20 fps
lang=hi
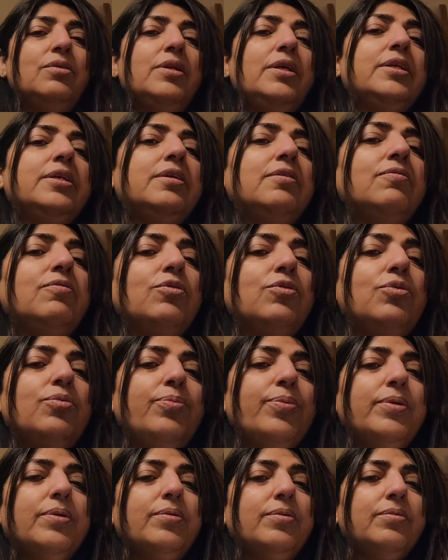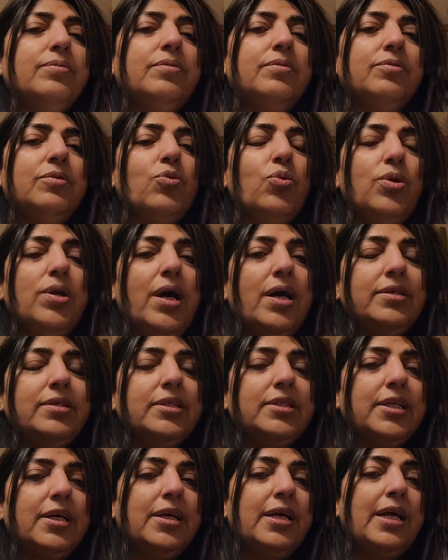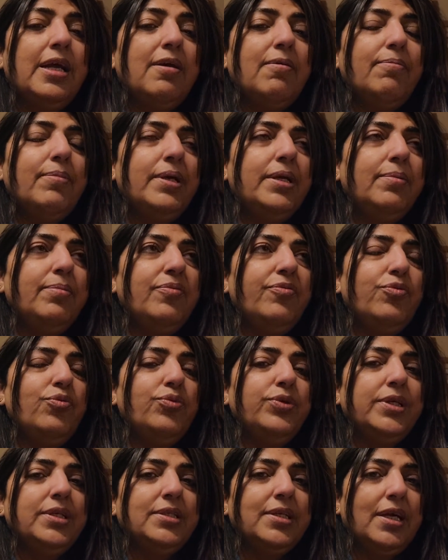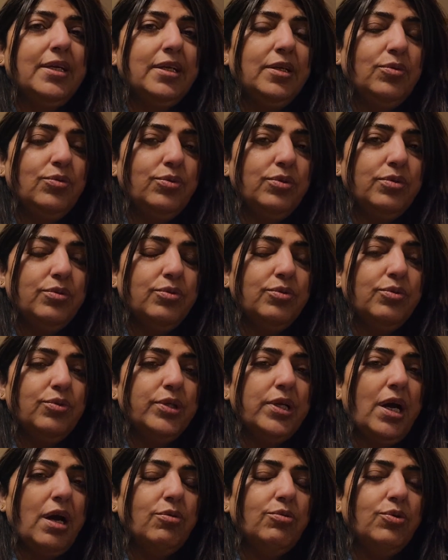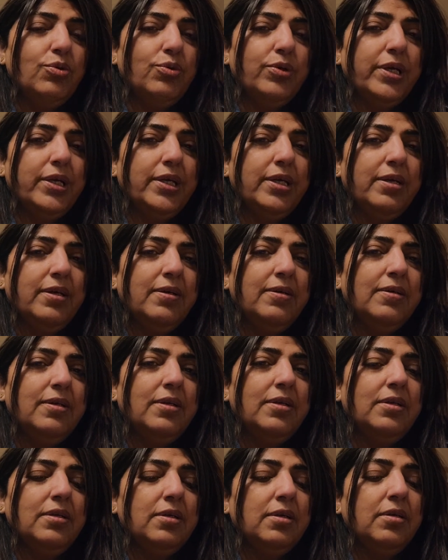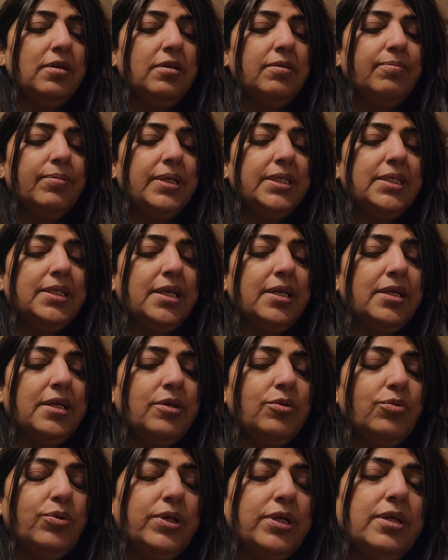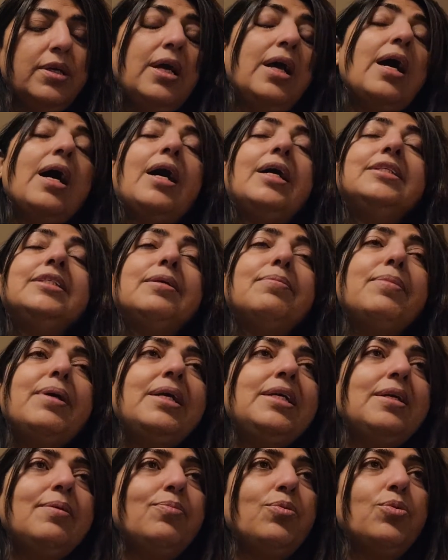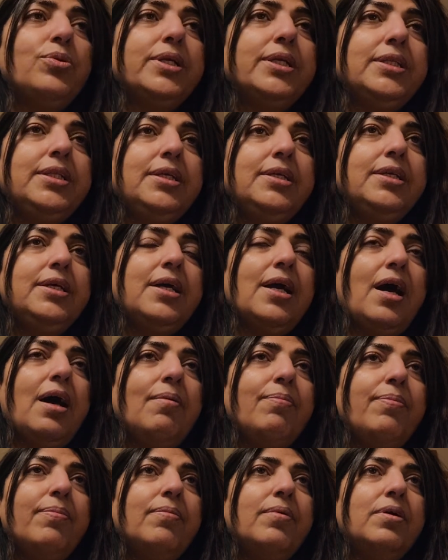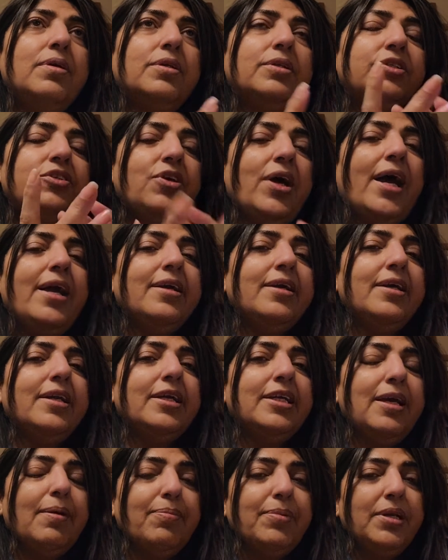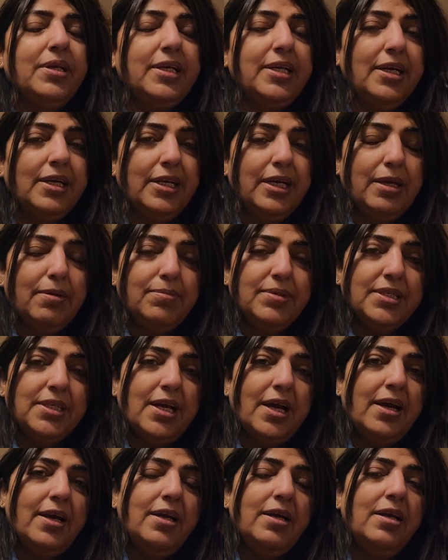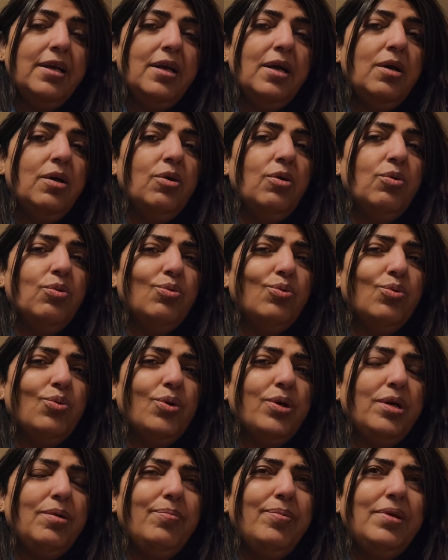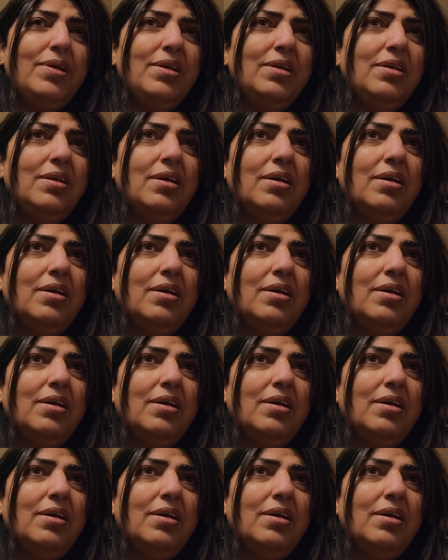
लेकिन वो गोला आ जाता है मेरे भी फ़ोन की सेटिंग थोड़ी आउट हो गई है मैं सही करूँगी अच्छा मैं ये बोल रही थी कि आप ट्राई करें कि अपने रियल नेम से आएँ कोई भी